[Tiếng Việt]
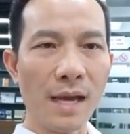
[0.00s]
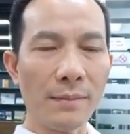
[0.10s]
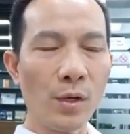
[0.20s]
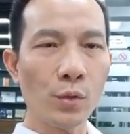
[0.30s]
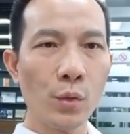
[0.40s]

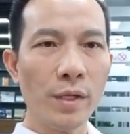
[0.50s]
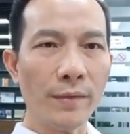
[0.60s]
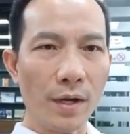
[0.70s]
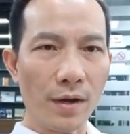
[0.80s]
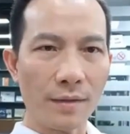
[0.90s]
Bạn bắt đầu chú ý
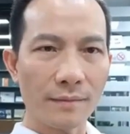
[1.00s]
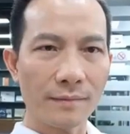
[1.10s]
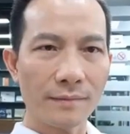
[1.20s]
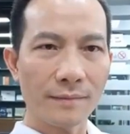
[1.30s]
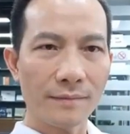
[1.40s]
vào nó.
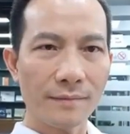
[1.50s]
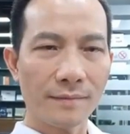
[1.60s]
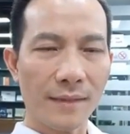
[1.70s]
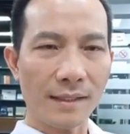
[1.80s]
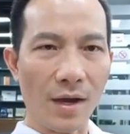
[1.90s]

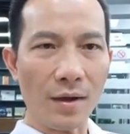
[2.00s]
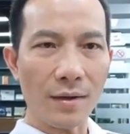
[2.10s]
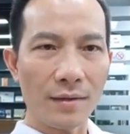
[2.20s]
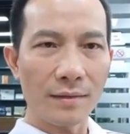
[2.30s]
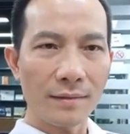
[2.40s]

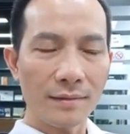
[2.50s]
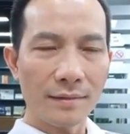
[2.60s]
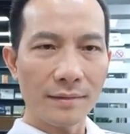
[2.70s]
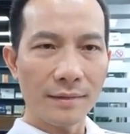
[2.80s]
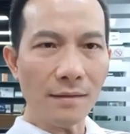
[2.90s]
Đó.
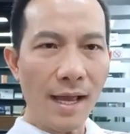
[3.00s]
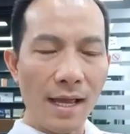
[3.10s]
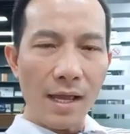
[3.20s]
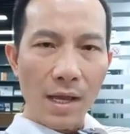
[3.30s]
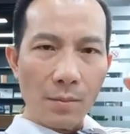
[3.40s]
Tức
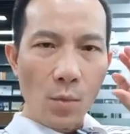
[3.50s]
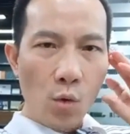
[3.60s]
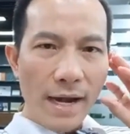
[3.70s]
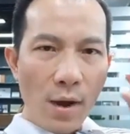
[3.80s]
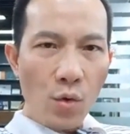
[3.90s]
là
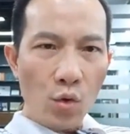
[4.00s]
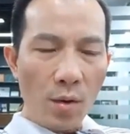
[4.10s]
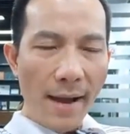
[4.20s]
bộ não